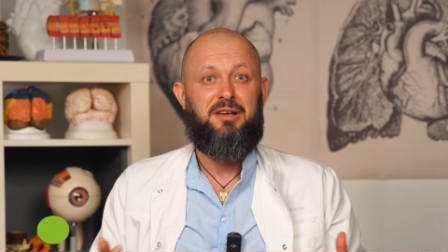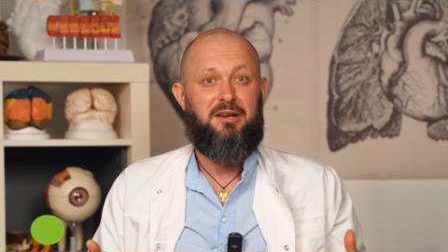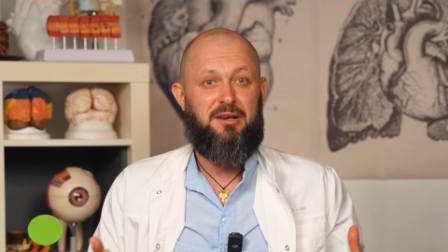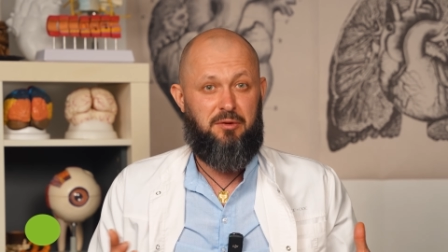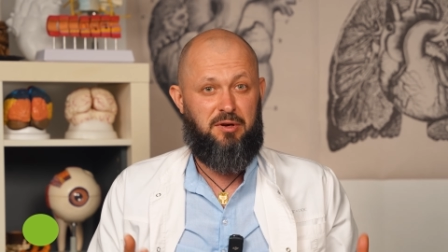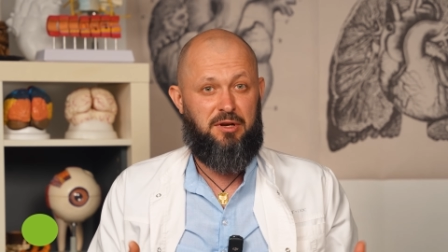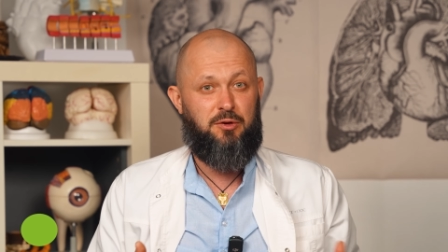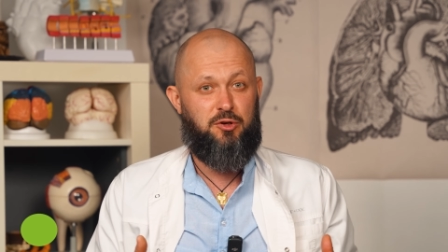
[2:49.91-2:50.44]

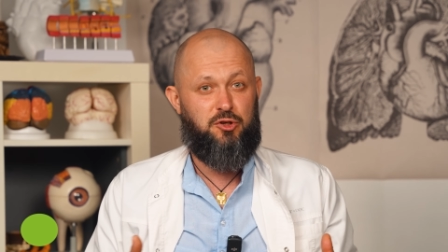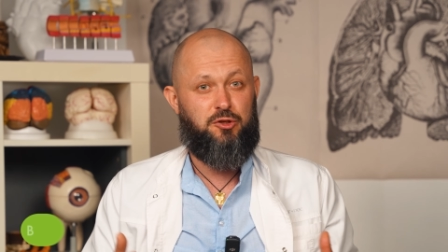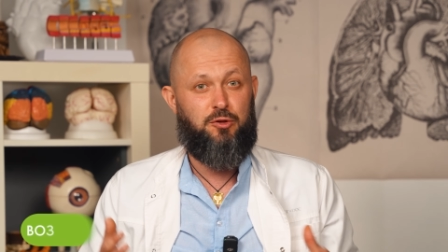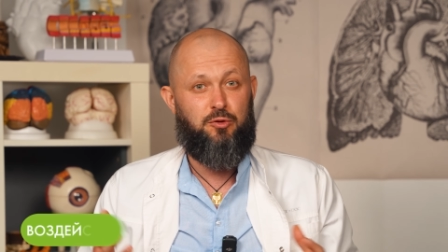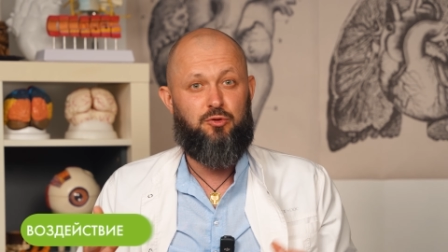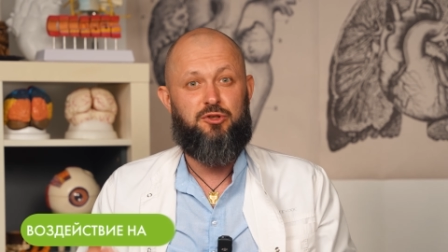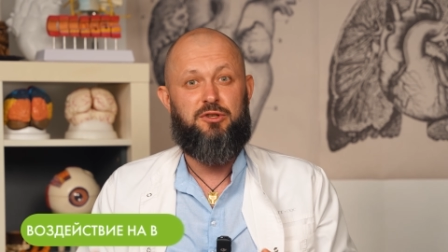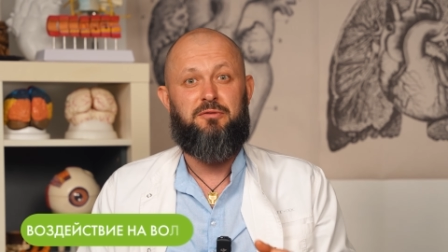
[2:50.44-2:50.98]
говорила, что
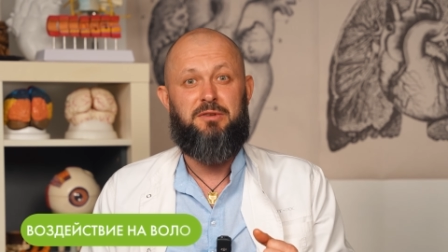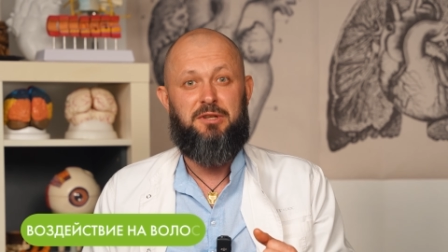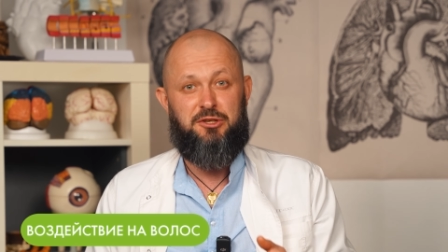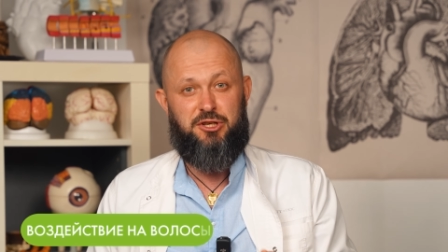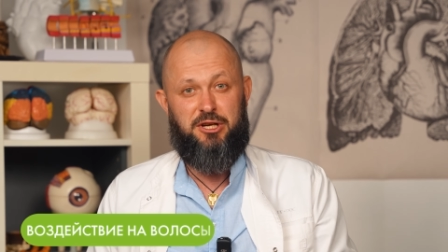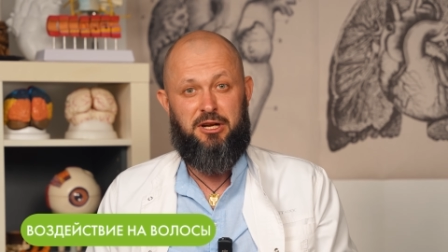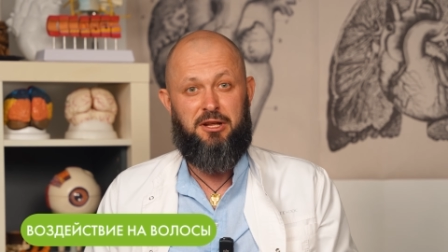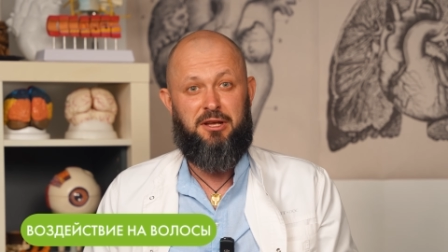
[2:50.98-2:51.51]
нужно
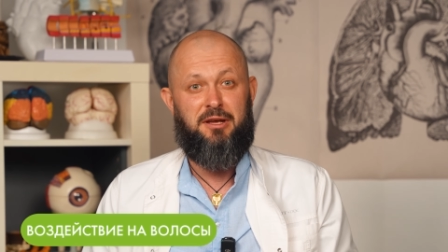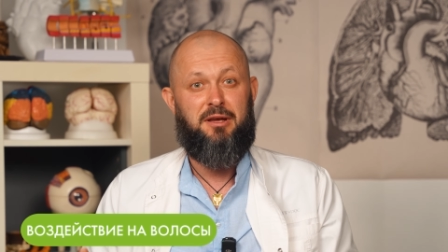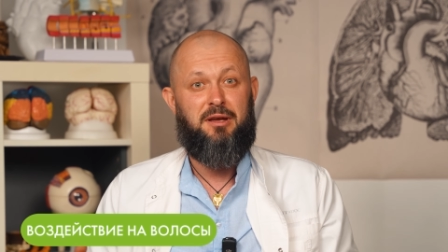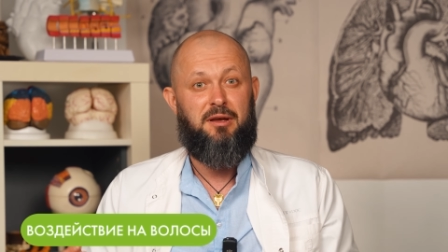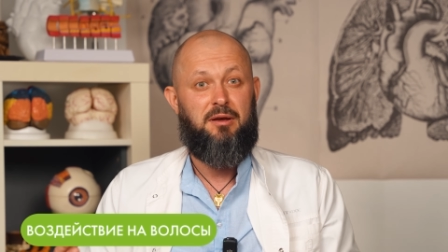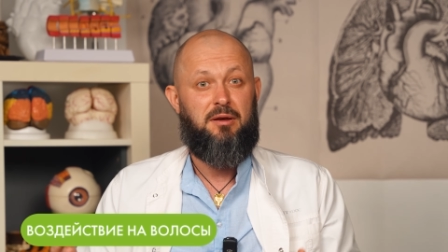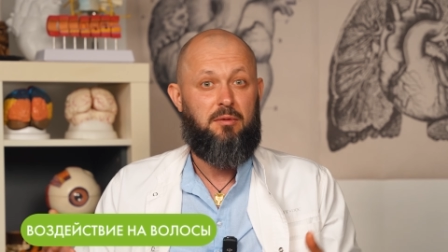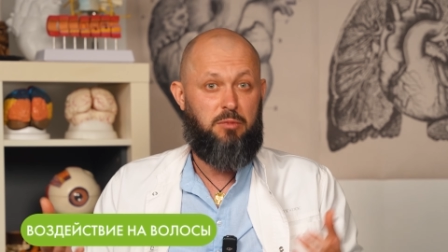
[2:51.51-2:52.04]
вначале
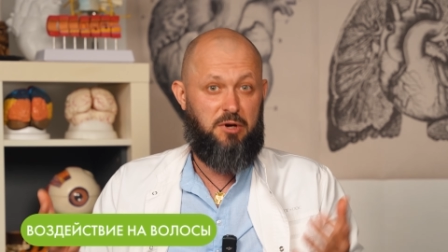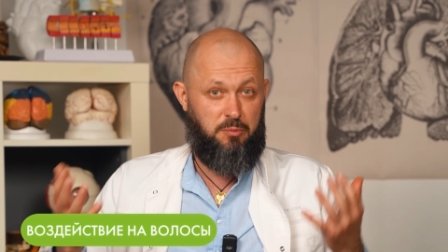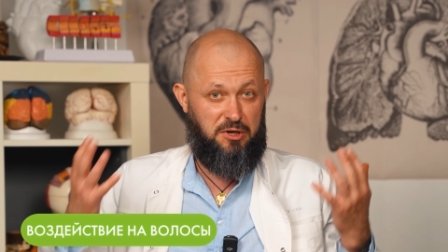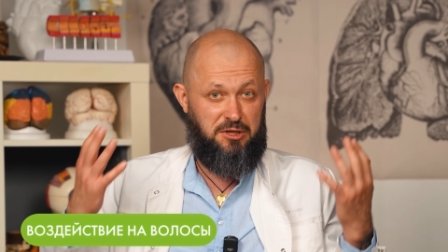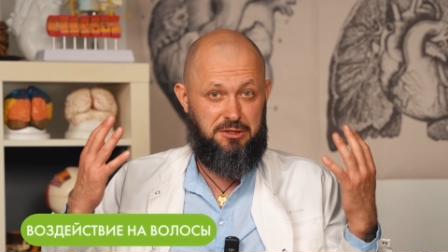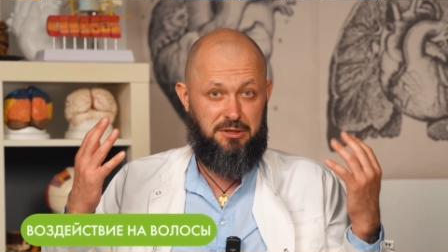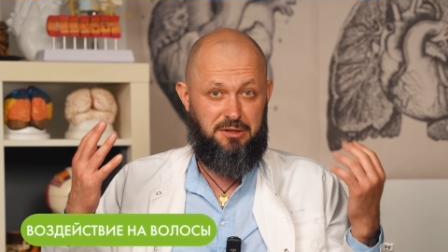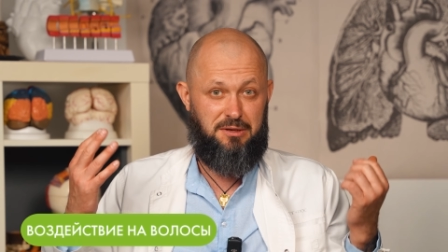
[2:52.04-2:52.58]

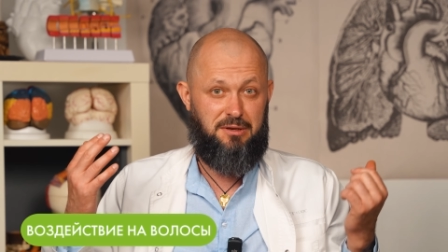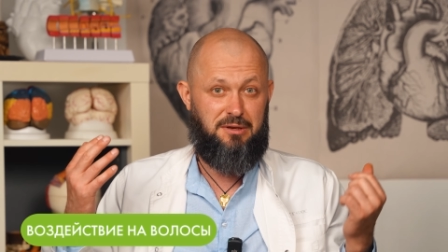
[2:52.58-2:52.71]
помыть